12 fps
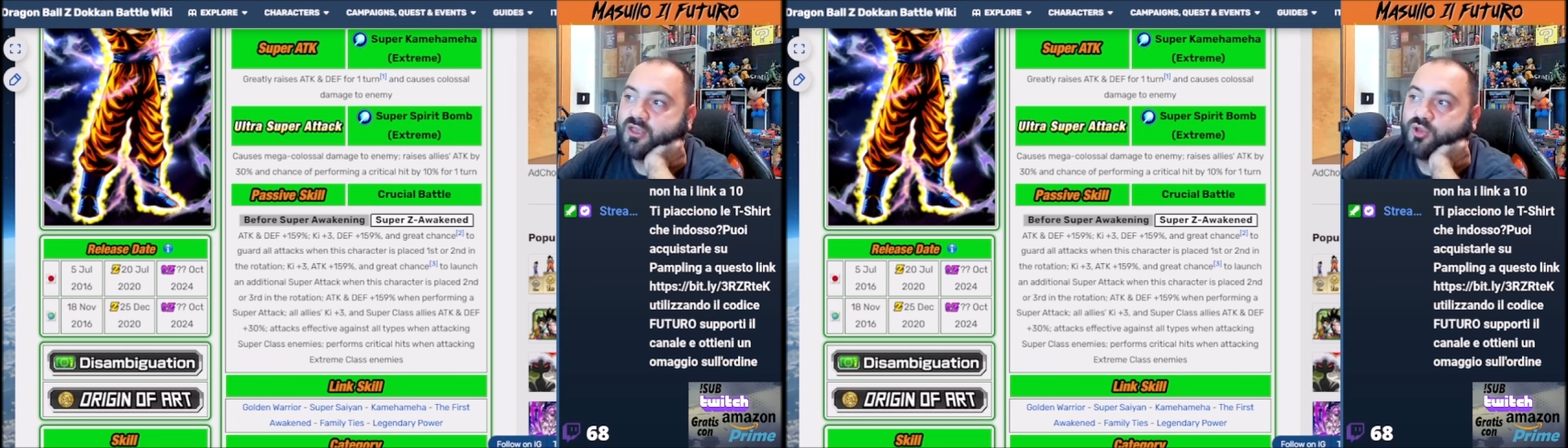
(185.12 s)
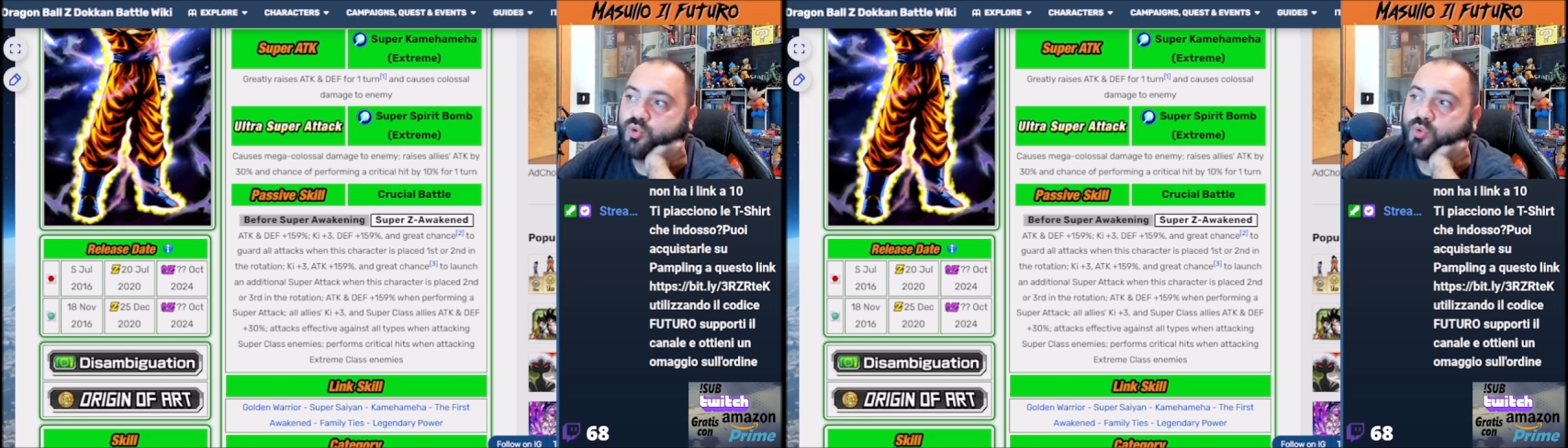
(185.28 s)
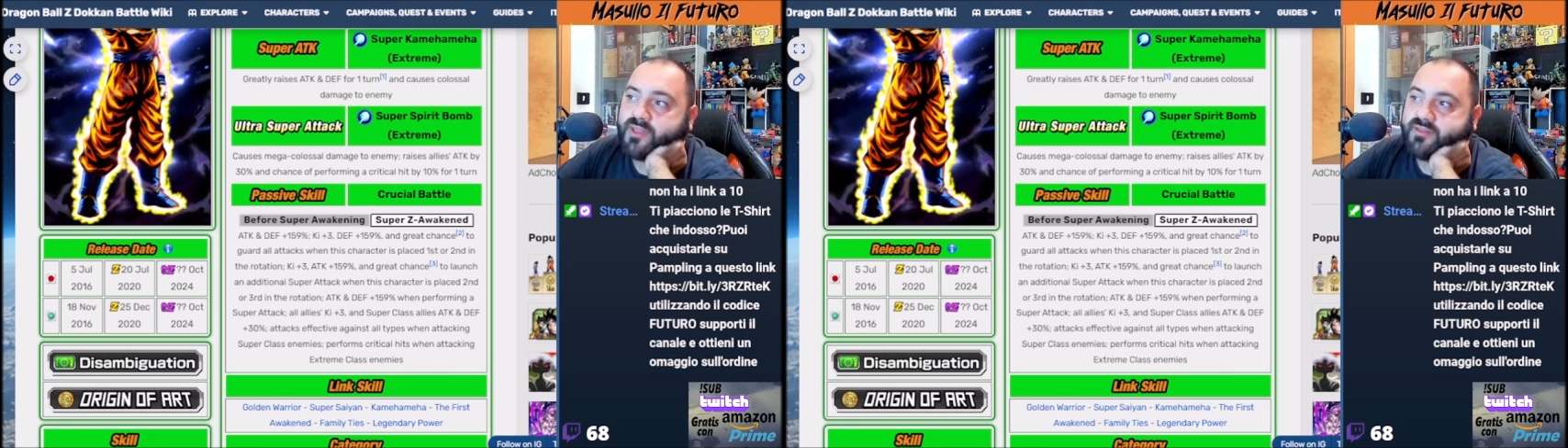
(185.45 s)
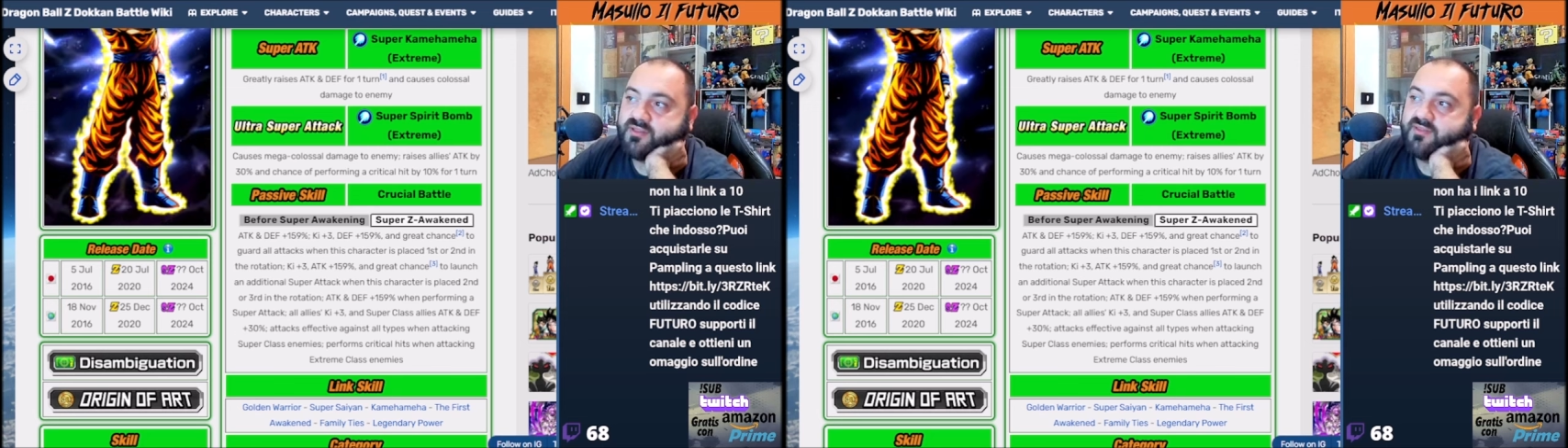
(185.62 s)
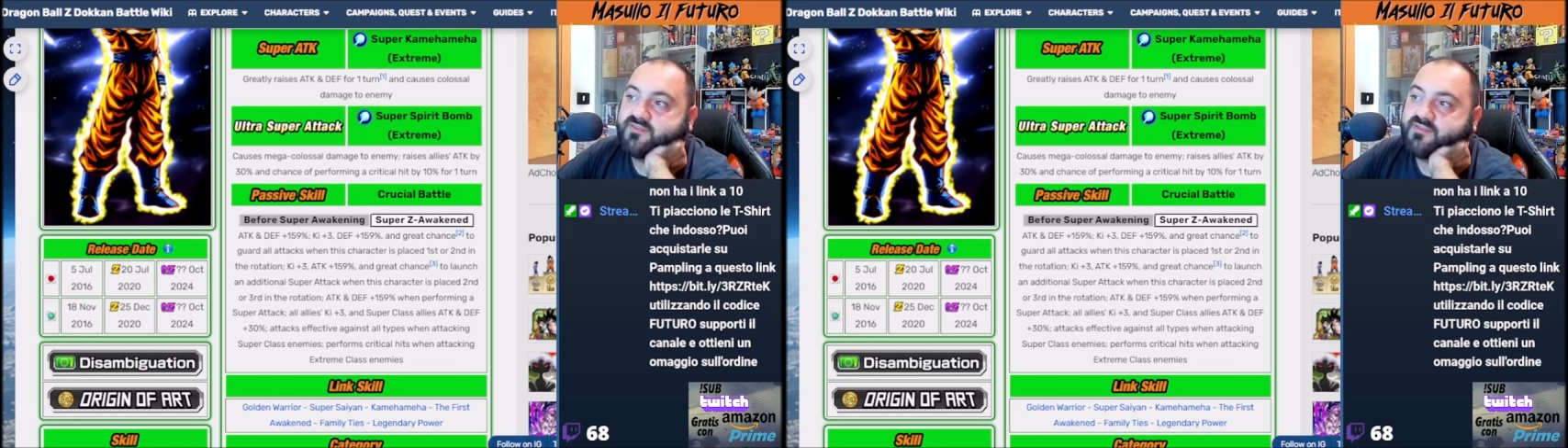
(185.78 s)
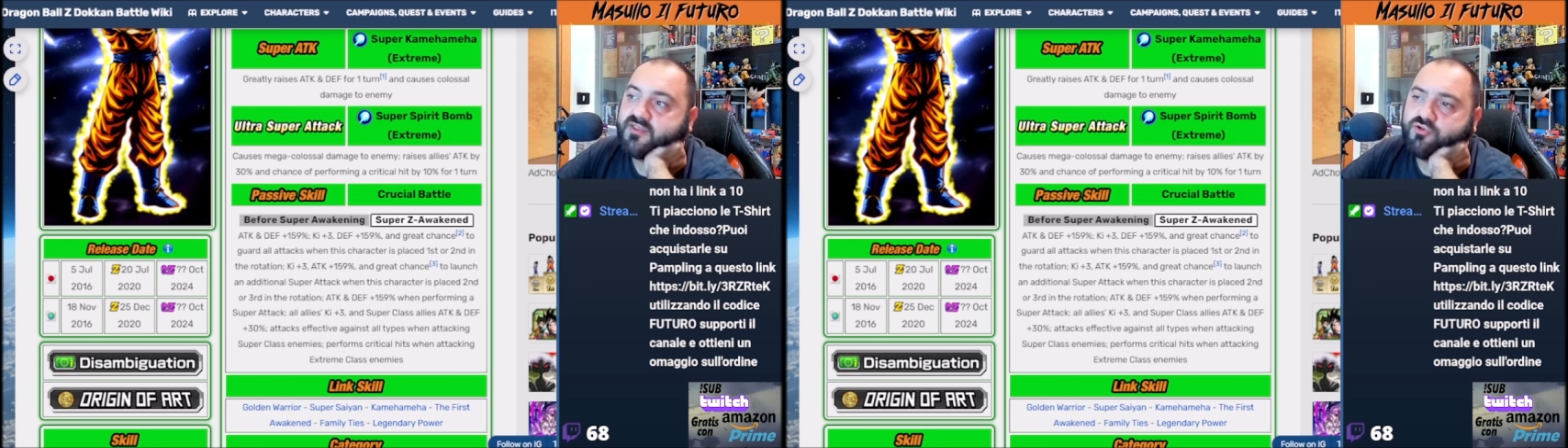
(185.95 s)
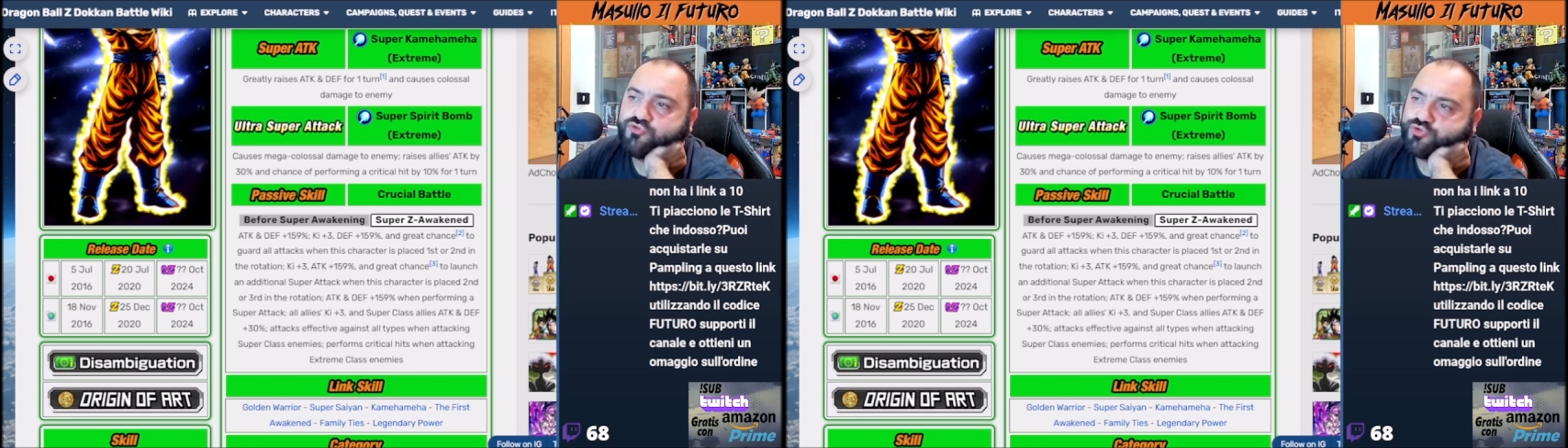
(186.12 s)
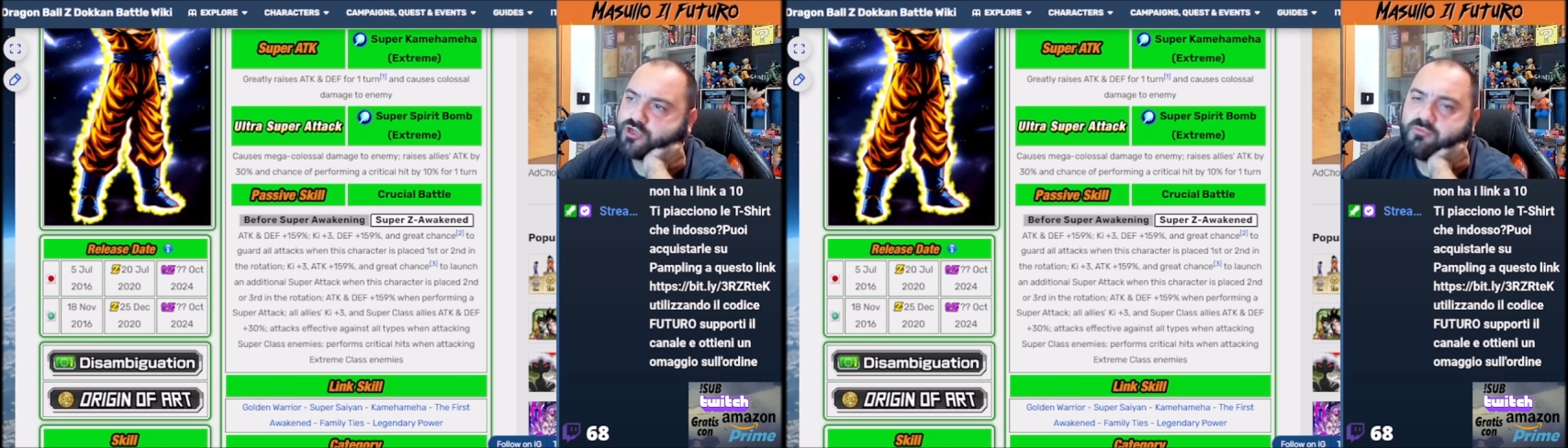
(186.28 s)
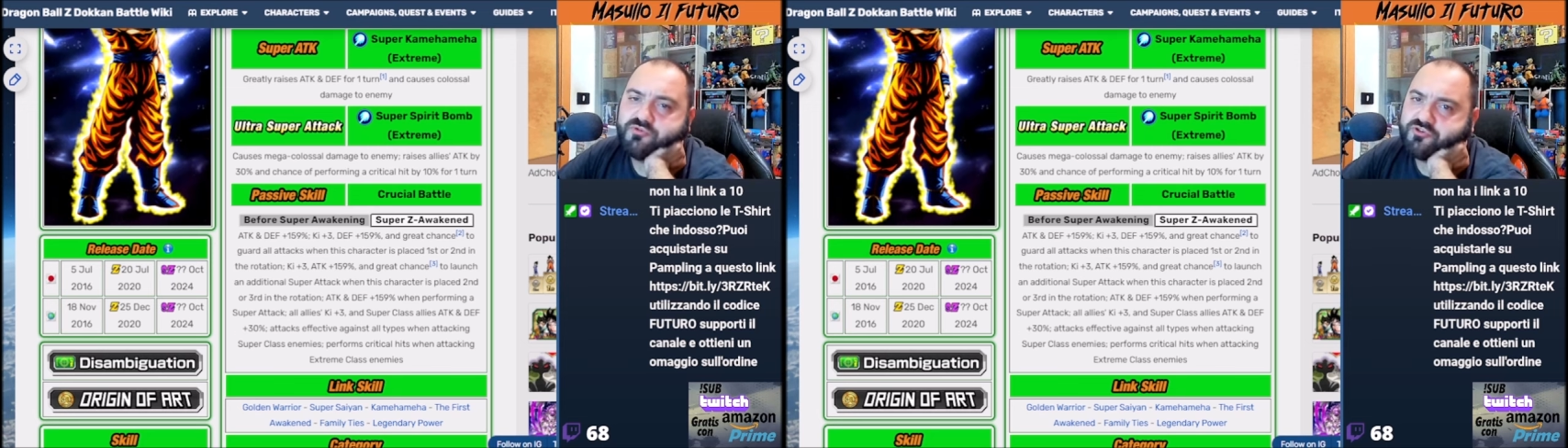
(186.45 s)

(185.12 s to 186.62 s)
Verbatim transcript: Quindi se lo giochiamo